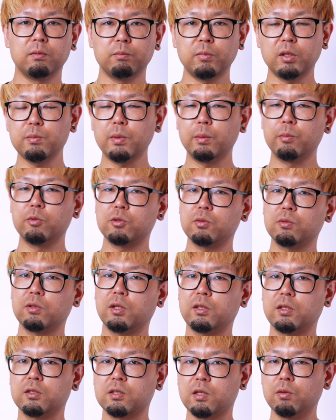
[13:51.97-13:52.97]
まあ、今もそう
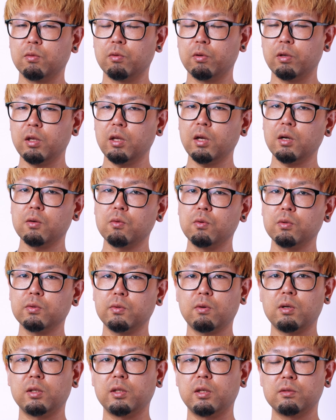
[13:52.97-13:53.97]
なんですけどエアコン
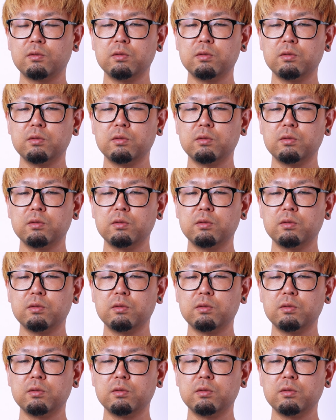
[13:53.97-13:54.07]
とかね